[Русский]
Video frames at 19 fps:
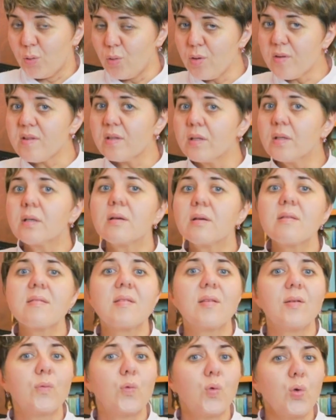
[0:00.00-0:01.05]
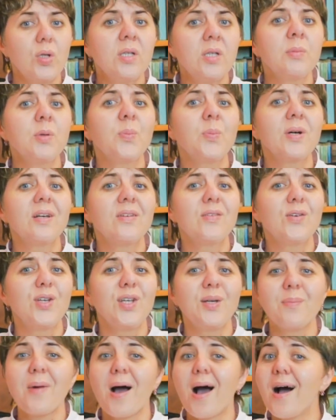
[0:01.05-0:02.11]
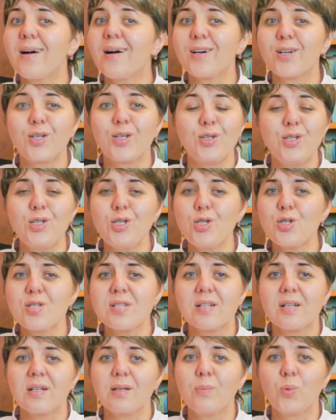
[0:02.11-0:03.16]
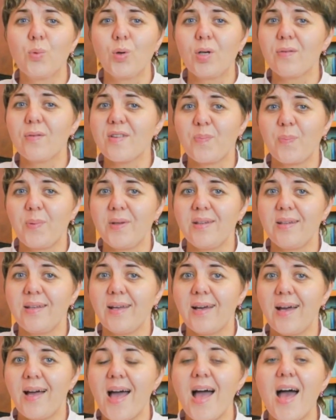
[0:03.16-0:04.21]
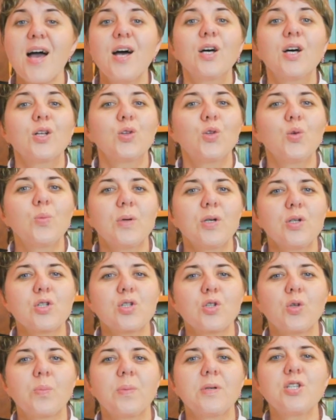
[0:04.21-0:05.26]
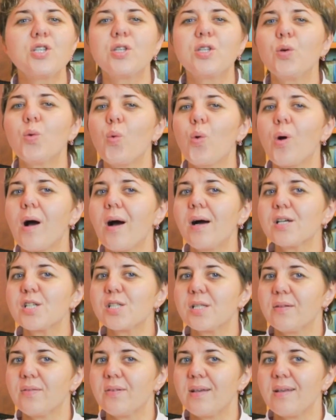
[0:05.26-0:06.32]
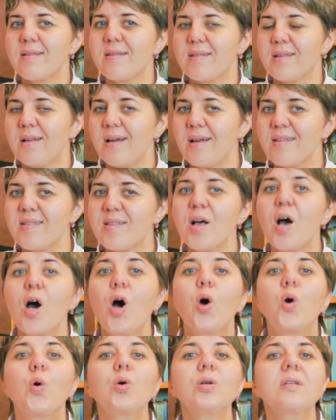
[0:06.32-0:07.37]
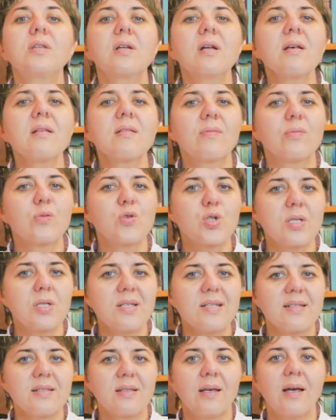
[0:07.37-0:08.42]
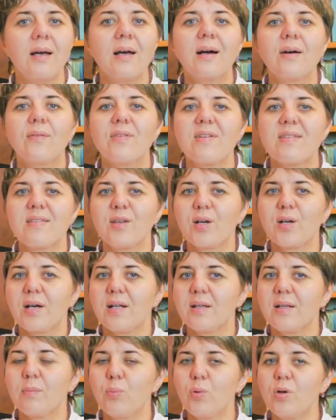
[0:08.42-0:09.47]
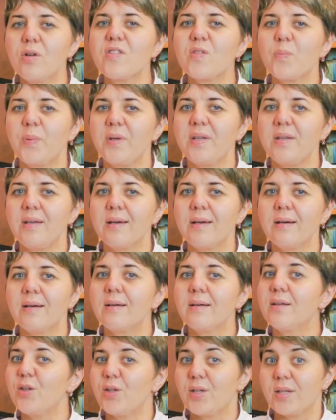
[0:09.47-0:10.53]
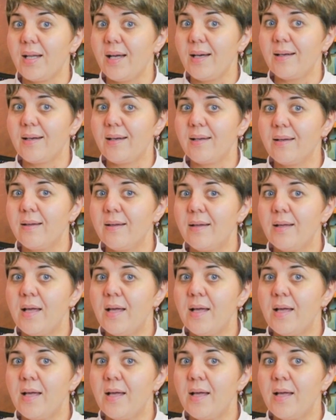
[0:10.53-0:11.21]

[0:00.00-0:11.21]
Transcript: Кострик. Сегодня мы поговорим о хронической боли в спине. Думаю, что почти у каждого из нас хоть раз в жизни возникала боль в спине, не так ли?